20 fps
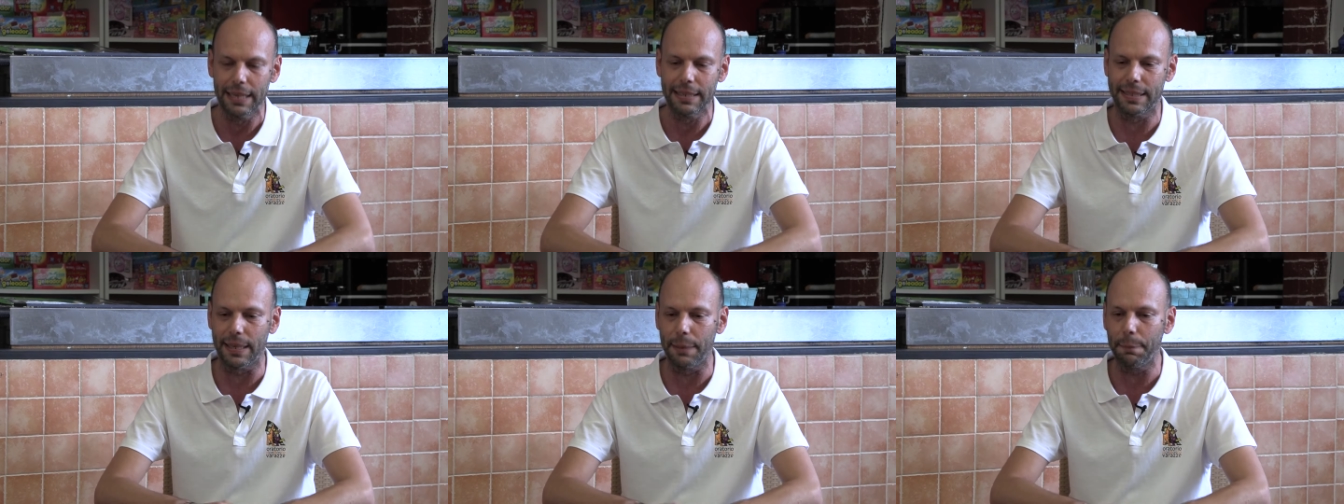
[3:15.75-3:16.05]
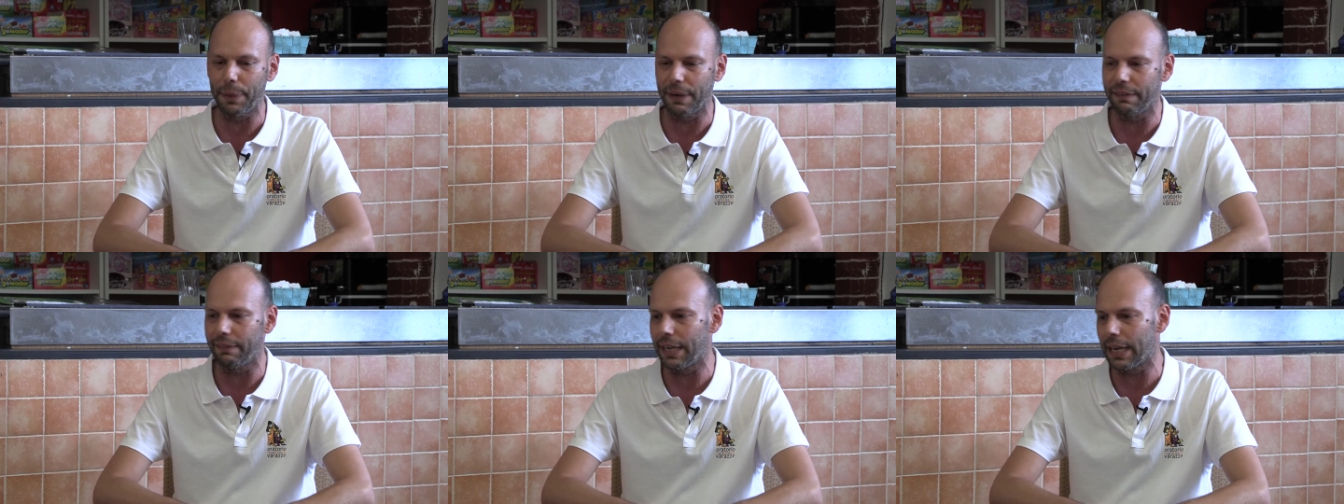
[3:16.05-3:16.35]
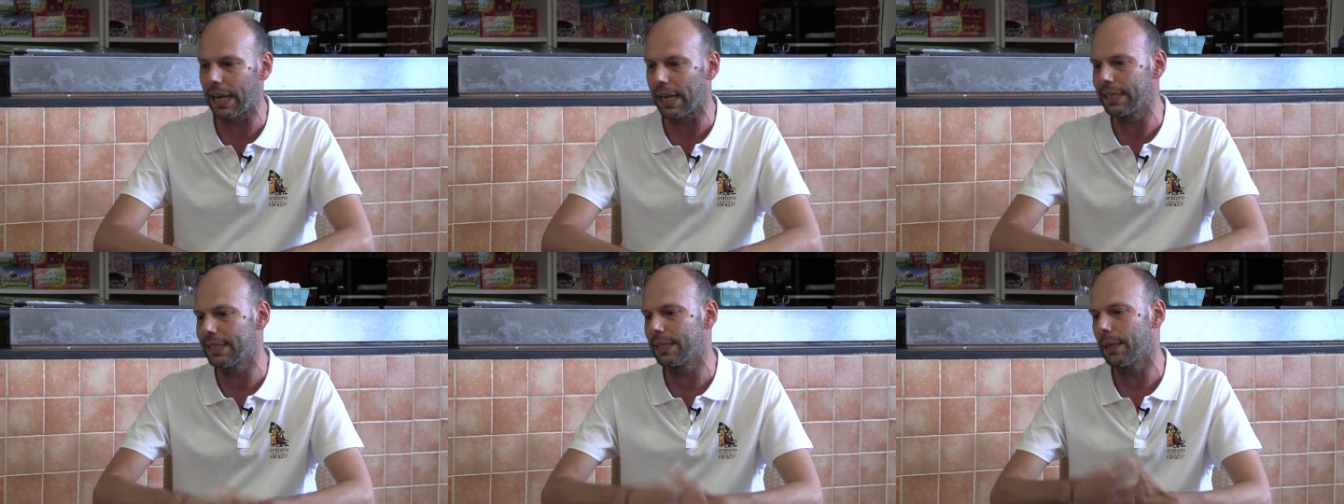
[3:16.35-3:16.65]
sempre a
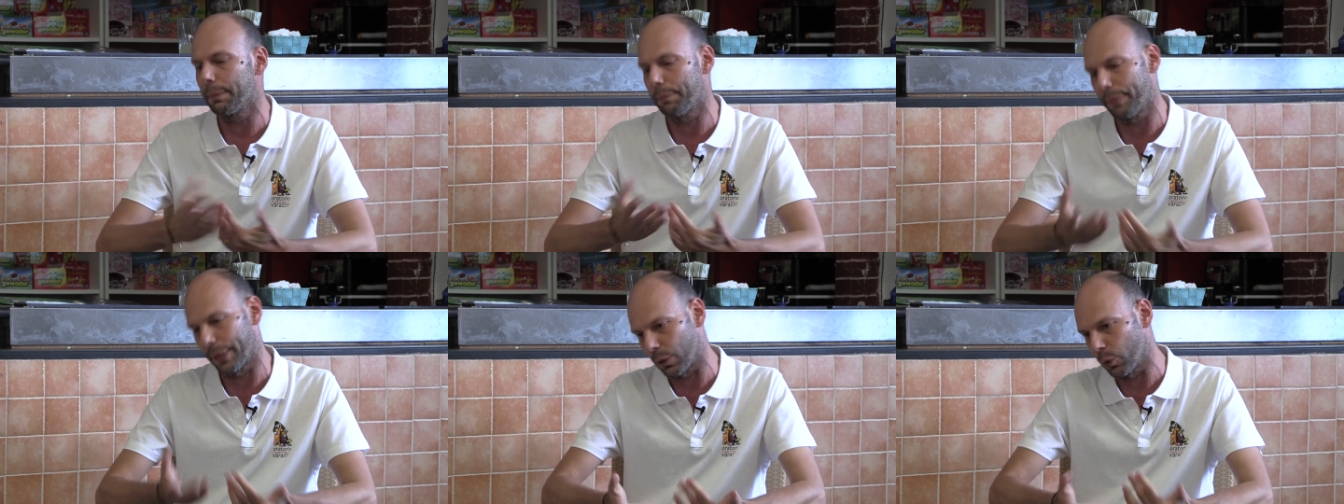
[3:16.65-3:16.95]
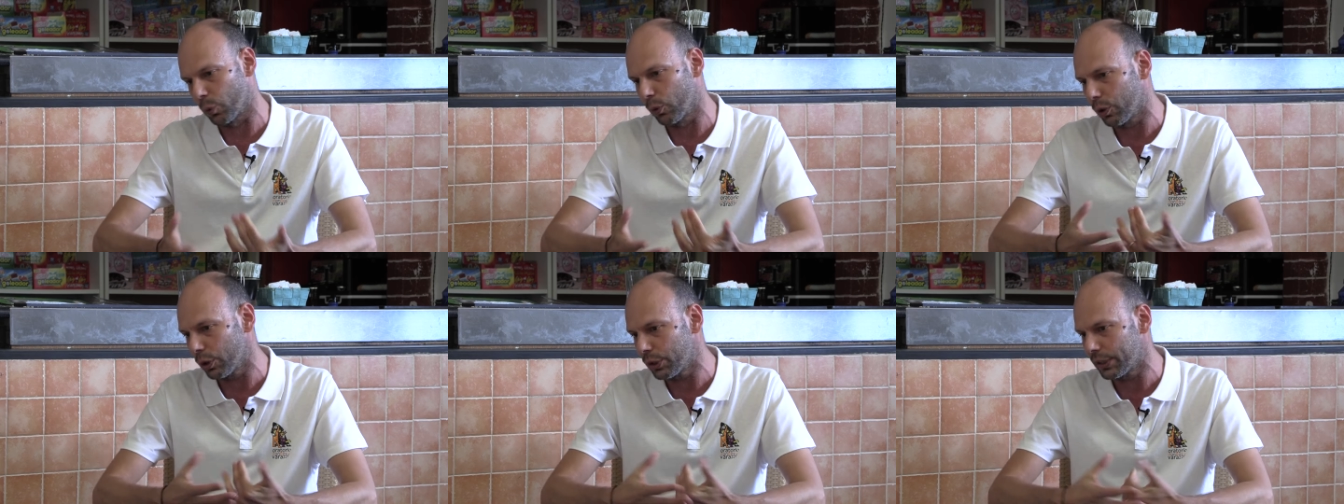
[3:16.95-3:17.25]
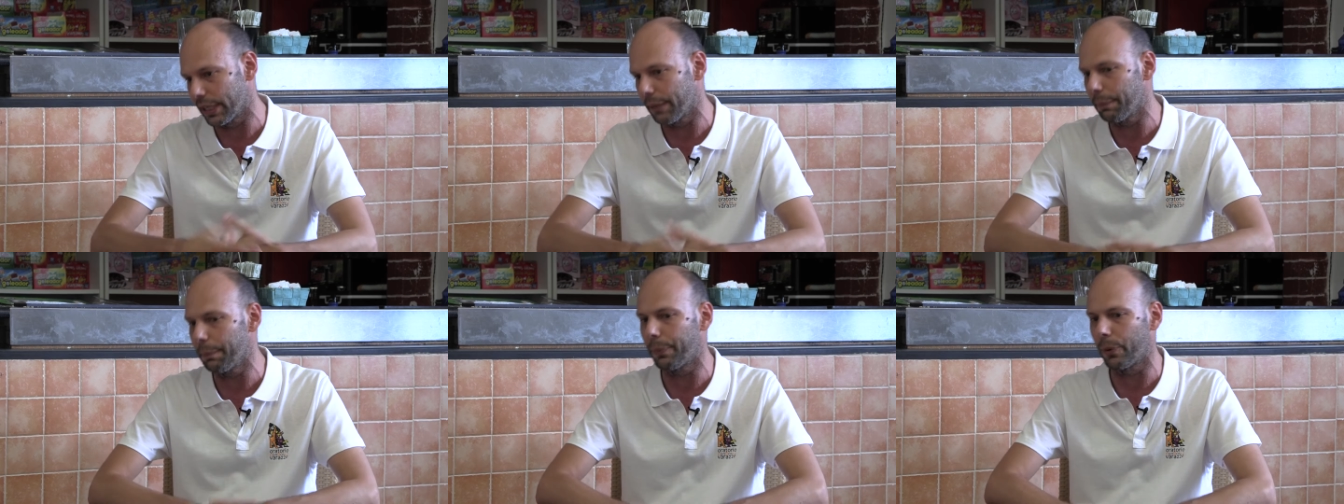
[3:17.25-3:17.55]
Varazze per lungo
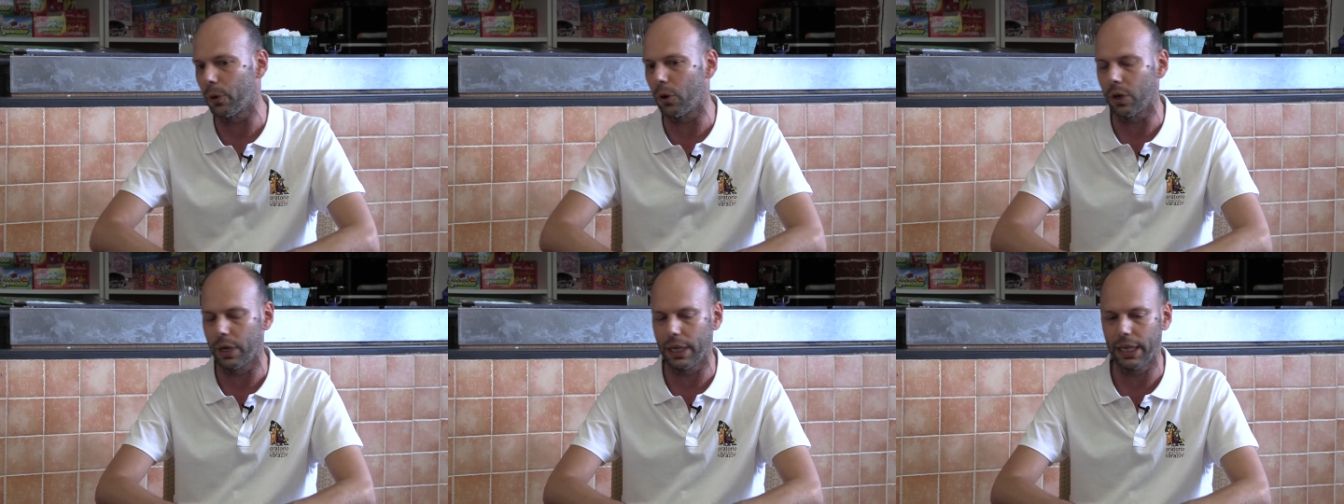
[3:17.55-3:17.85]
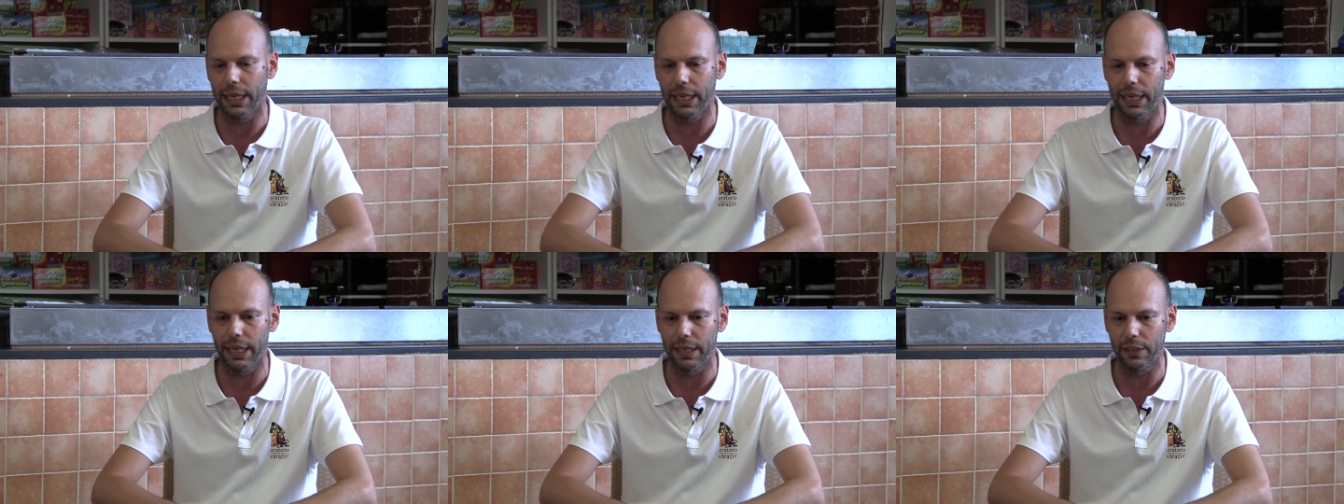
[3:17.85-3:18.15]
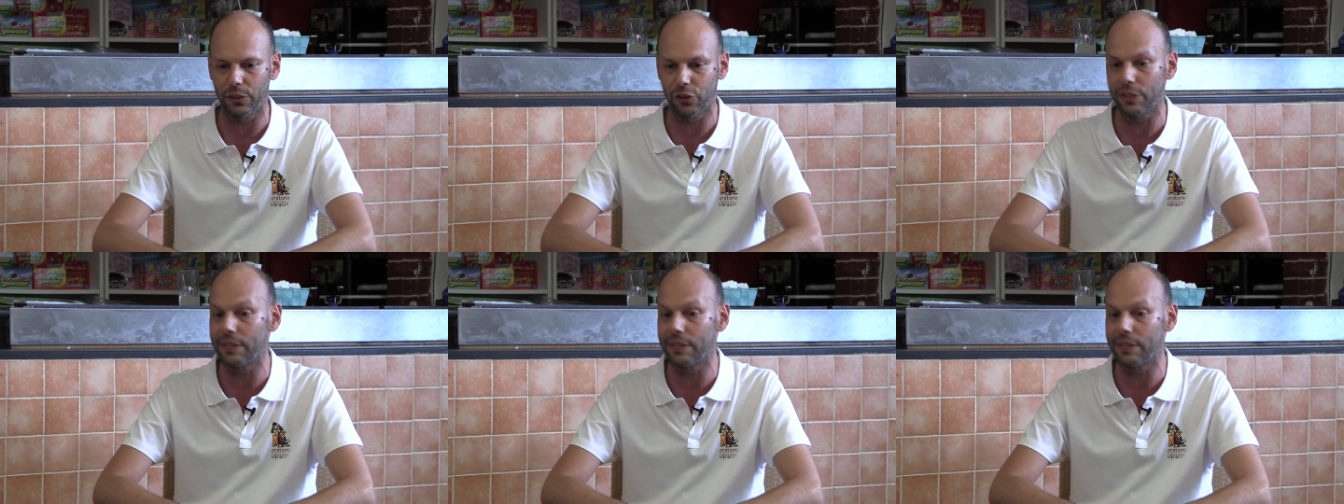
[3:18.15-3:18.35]
tempo eh,